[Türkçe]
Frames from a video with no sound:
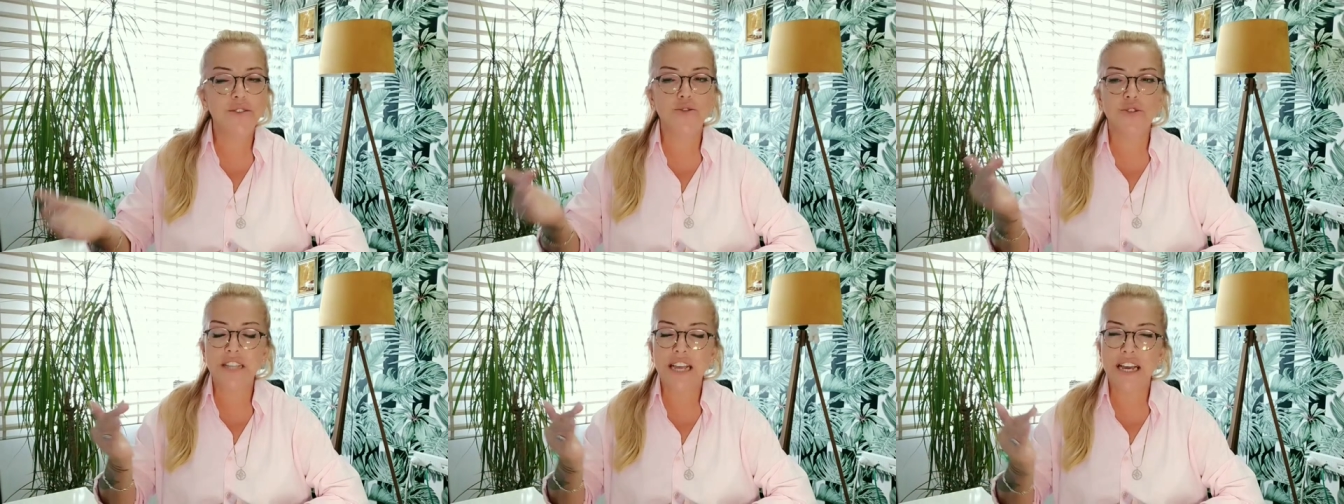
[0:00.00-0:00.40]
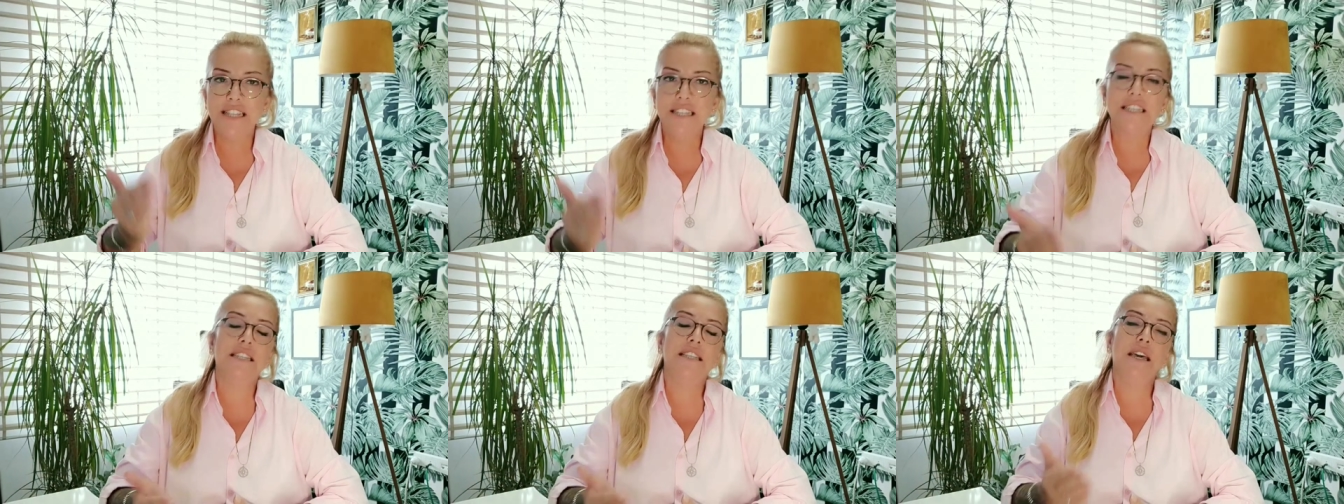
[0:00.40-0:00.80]

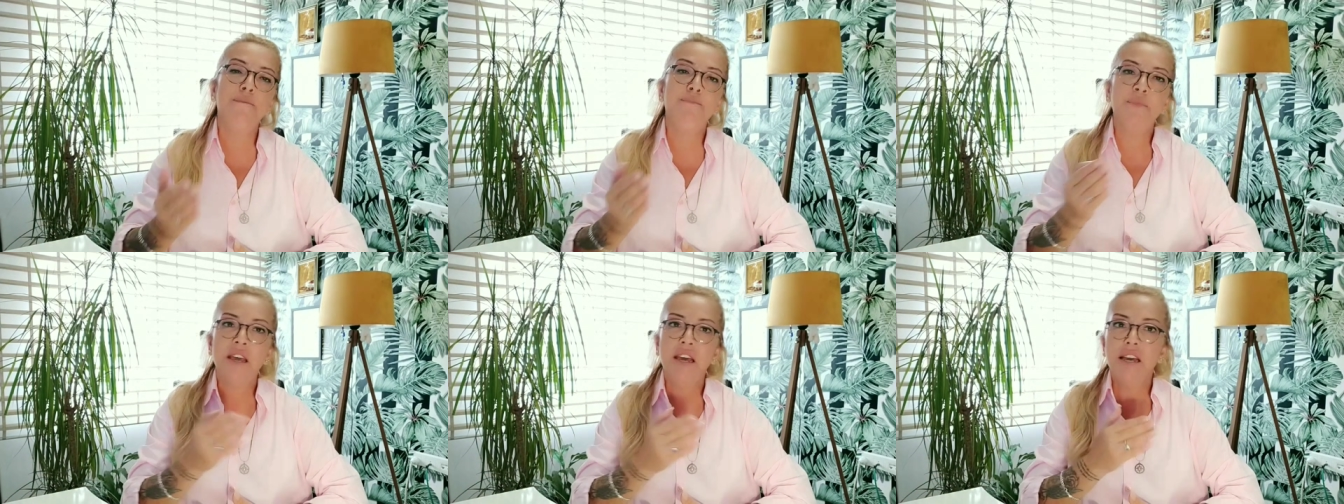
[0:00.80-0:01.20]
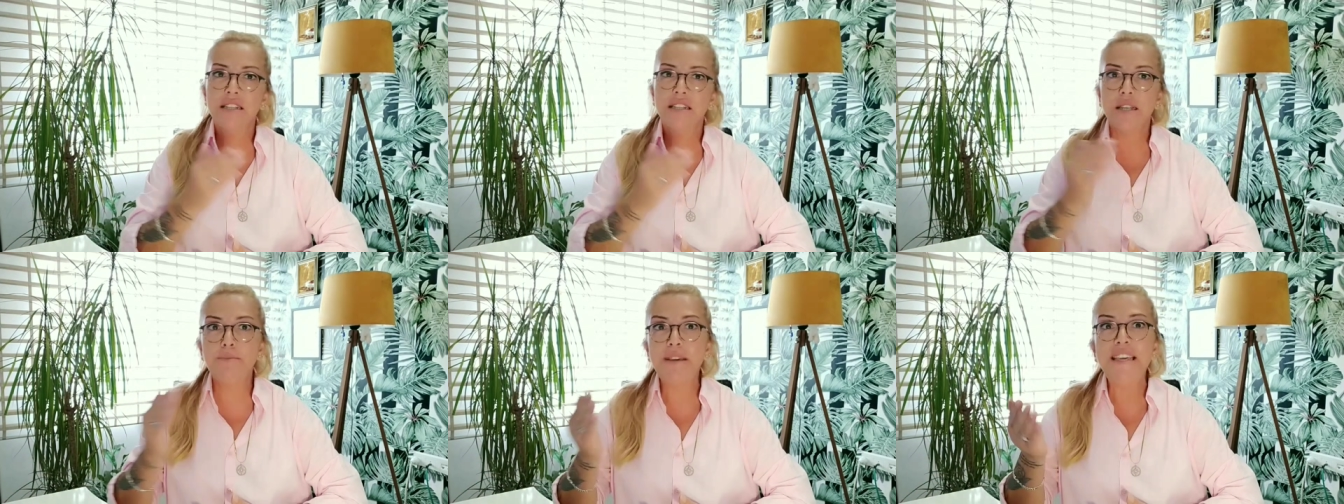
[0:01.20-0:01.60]
Özellikle
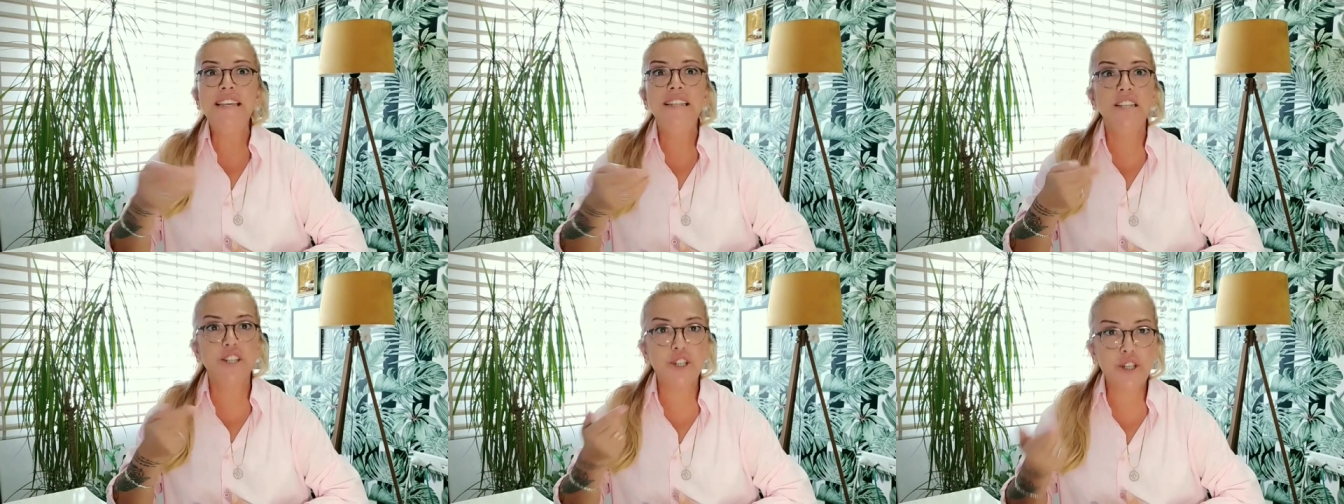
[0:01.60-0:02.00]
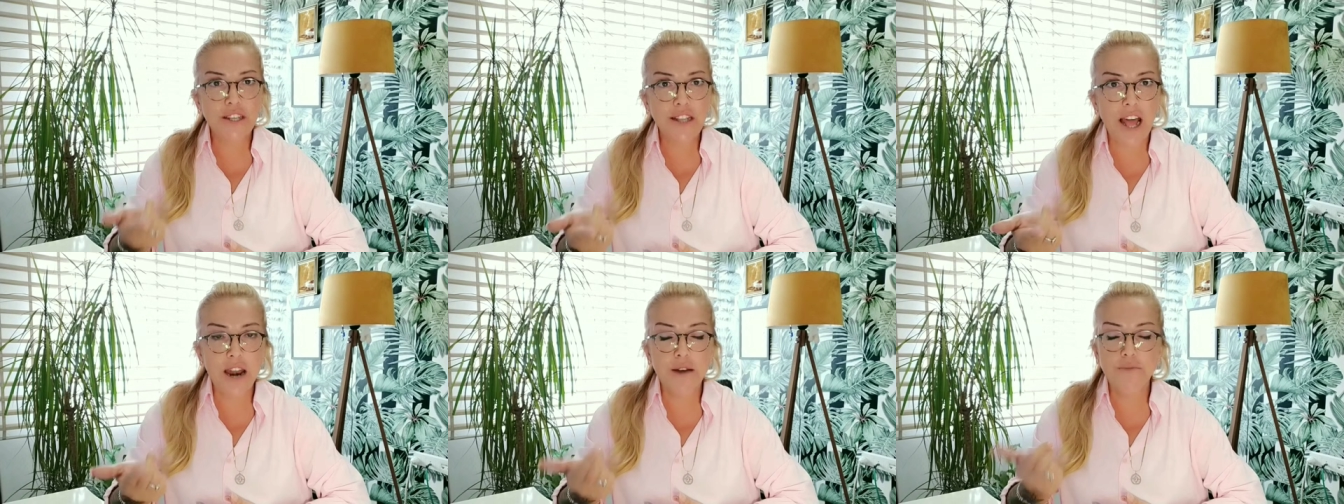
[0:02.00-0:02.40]
tabii
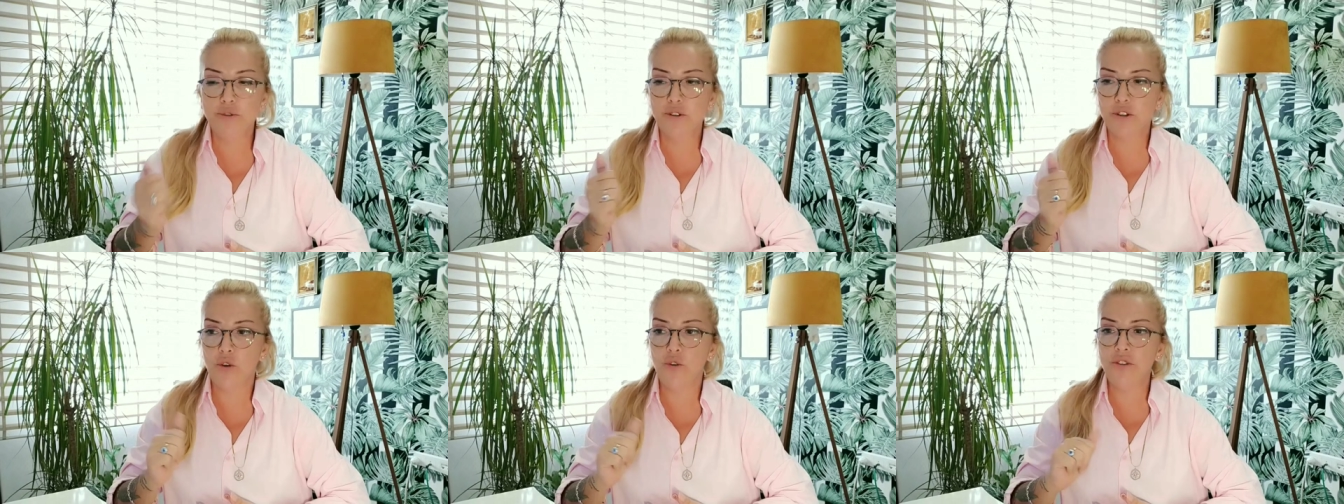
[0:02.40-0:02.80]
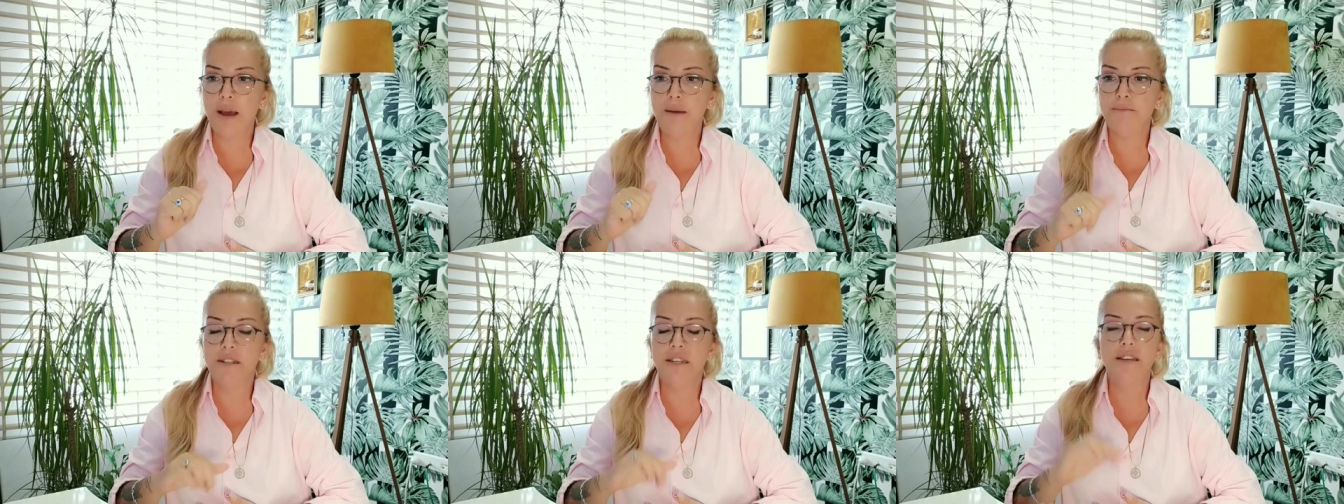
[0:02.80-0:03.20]
ilişkiler burada
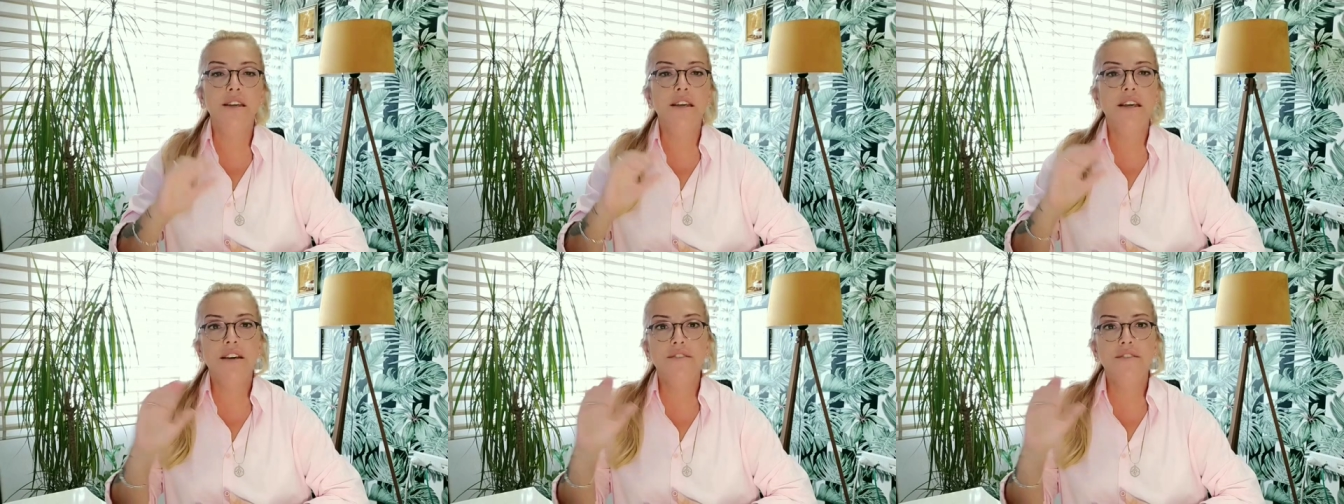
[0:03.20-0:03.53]
önemli